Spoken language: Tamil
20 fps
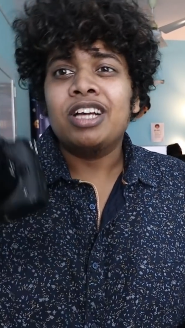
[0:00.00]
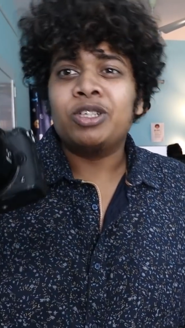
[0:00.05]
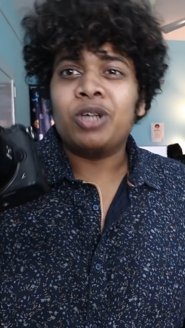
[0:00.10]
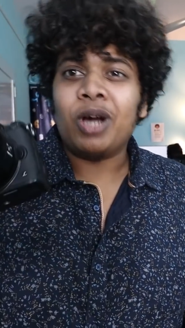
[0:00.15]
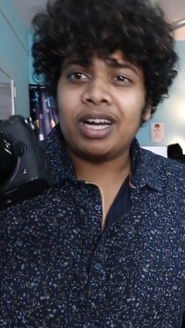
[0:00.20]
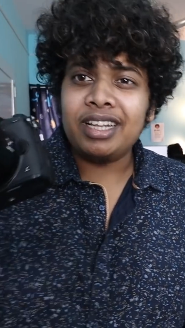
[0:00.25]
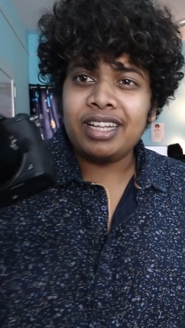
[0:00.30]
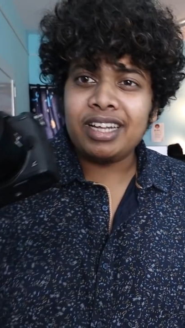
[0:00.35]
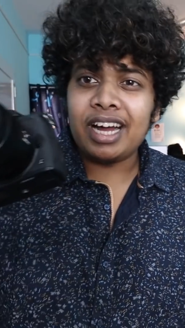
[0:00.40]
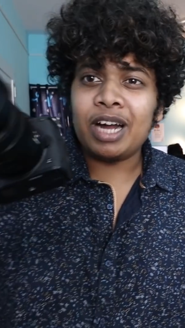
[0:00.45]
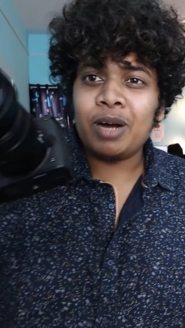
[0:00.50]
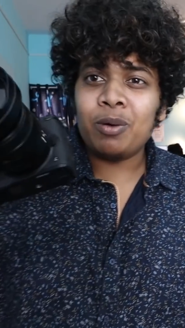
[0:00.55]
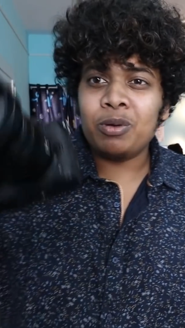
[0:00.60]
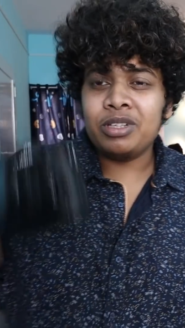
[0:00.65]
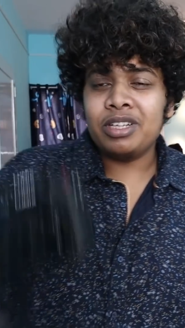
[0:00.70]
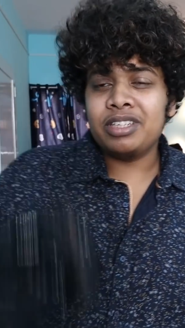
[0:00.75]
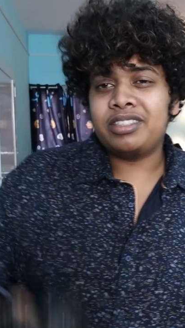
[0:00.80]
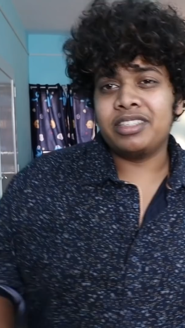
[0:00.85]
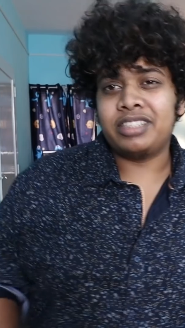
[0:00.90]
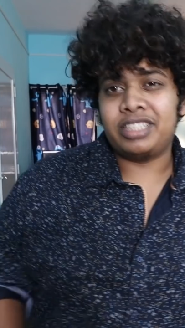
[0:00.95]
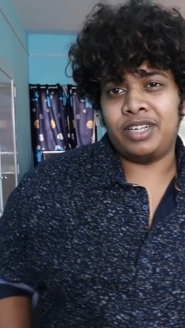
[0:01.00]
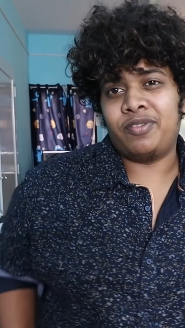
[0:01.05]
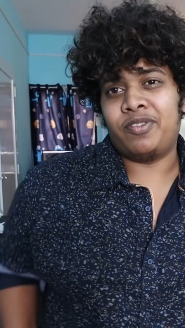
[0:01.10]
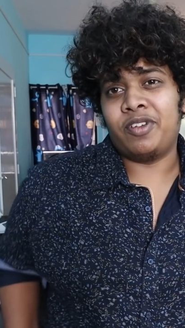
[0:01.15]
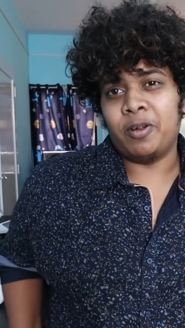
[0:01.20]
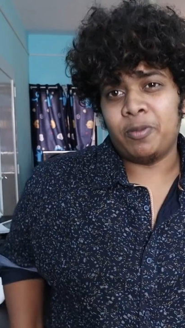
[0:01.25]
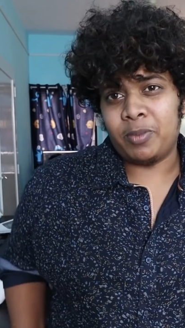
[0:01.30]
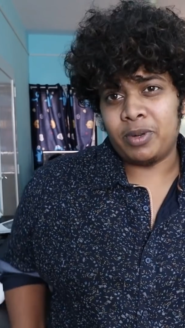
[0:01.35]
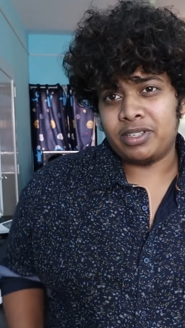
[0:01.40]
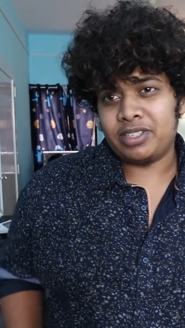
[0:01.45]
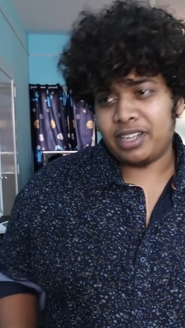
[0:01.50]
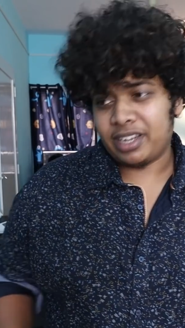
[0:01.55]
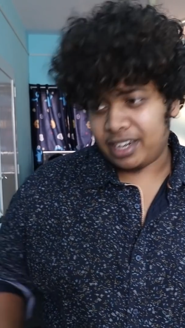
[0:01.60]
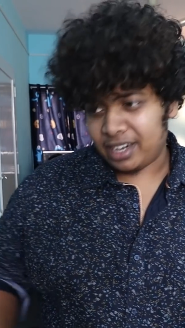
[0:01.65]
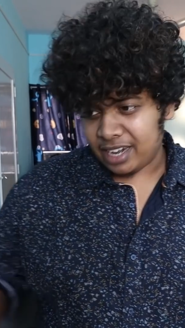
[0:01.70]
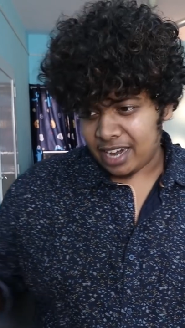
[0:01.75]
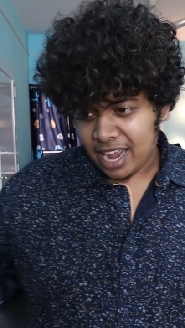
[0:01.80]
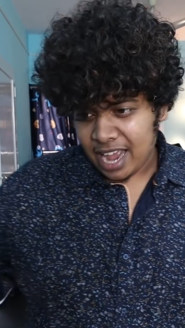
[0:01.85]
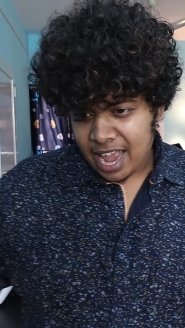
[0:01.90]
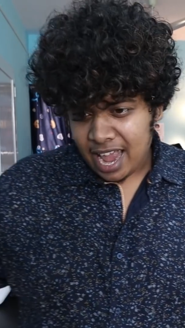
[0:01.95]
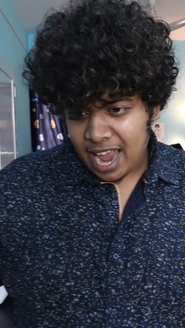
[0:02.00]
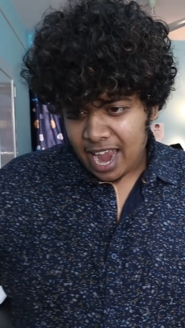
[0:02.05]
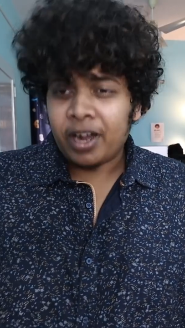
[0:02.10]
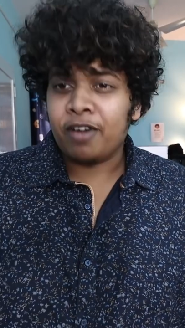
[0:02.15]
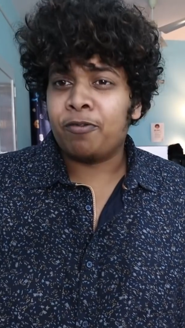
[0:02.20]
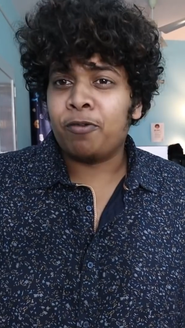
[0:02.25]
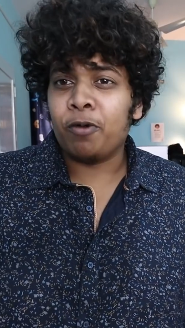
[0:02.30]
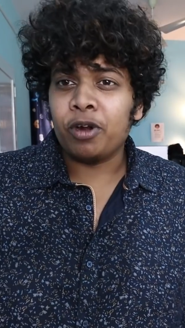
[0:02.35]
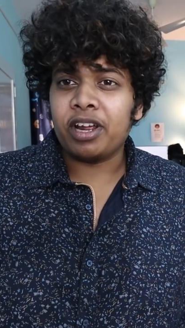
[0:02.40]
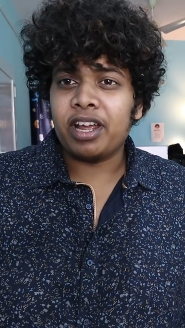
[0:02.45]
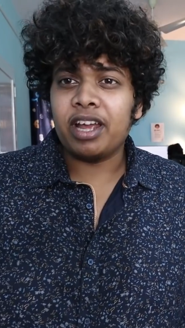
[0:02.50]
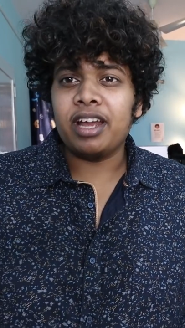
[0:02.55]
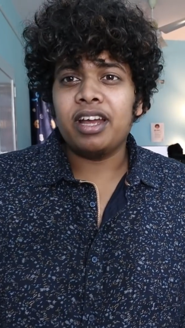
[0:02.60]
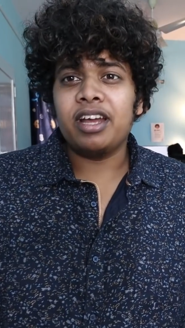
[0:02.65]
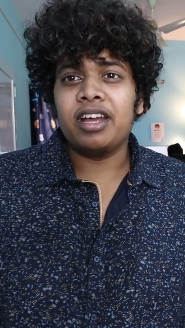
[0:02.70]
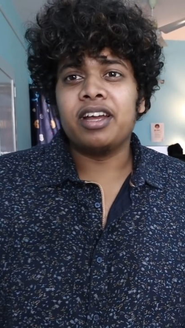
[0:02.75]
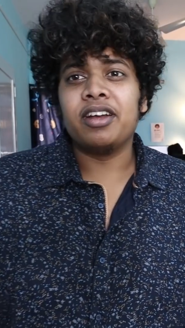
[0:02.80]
ஸோ அதுக்காக வந்து சிக்ஸ்டி ஃப்ரேம் பெர் செகண்ட் அண்ட் ஃபோர் கே